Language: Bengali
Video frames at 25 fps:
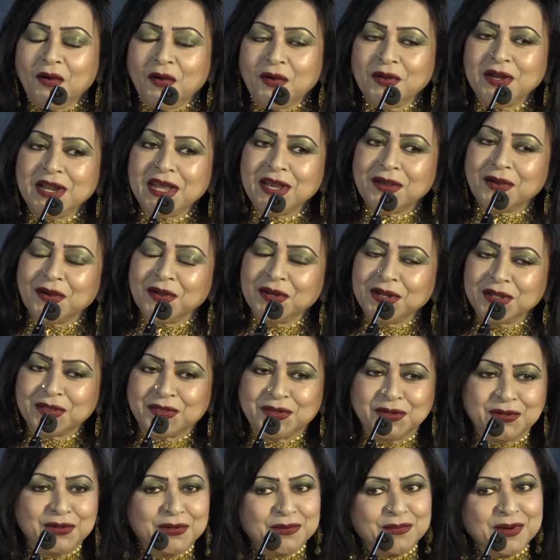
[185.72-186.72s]
অনেক অনেক
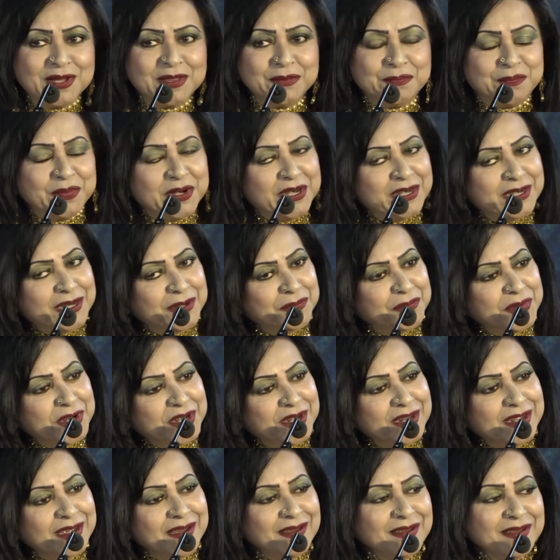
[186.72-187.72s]
ধন্যবাদ প্রিন্টিং
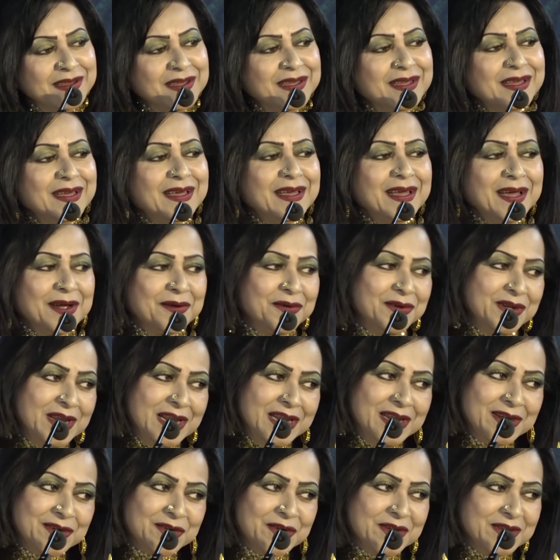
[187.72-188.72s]
মিডিয়া এখন
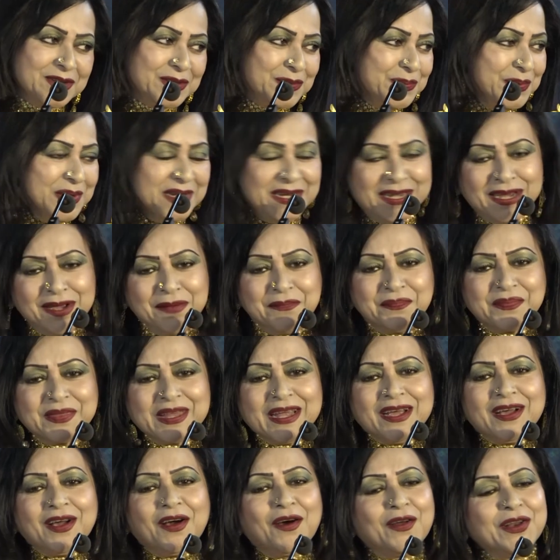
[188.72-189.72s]
ইলেকট্রনিক্স মিডিয়া
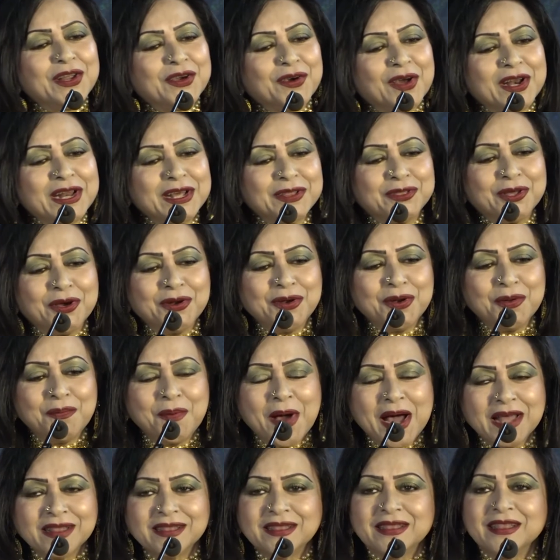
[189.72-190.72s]
অনেক অনেক
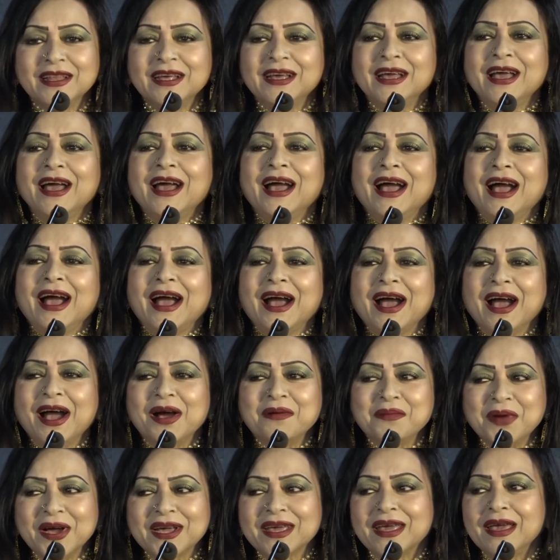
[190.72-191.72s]
ধন্যবাদ
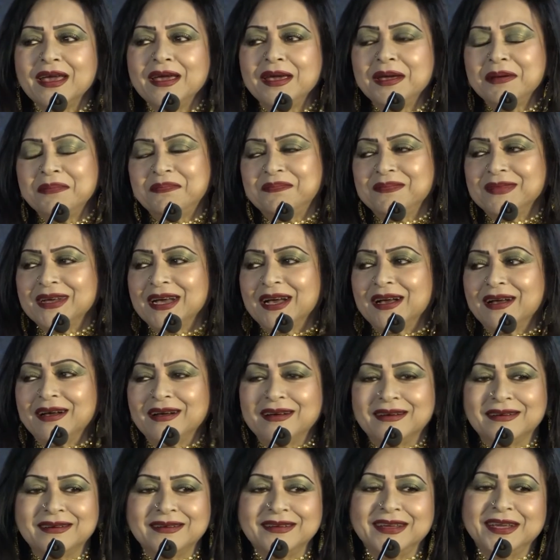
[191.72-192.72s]
আমাকে
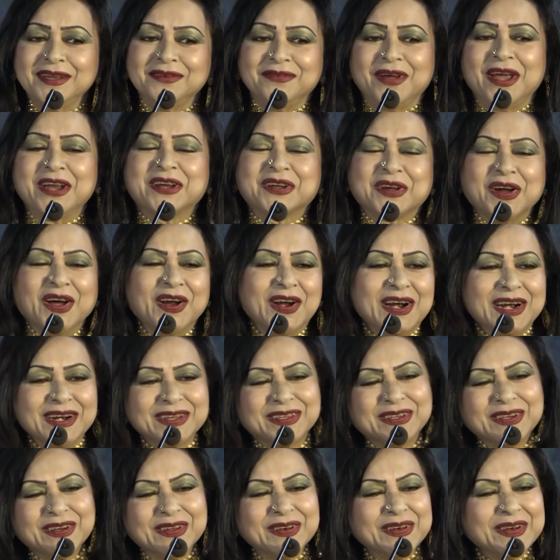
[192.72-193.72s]
ইনভাইট করার
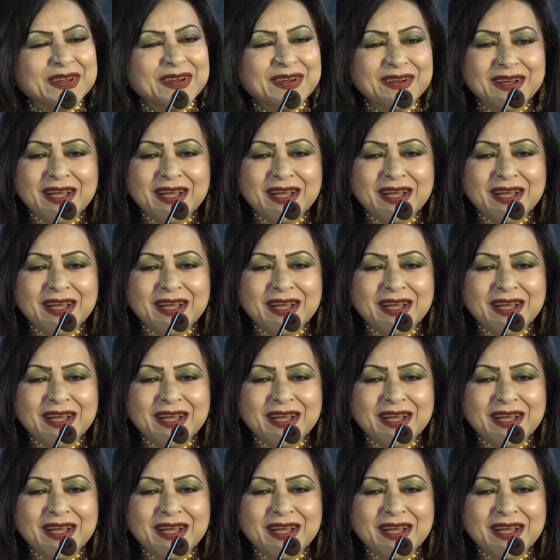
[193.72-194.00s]
জন্য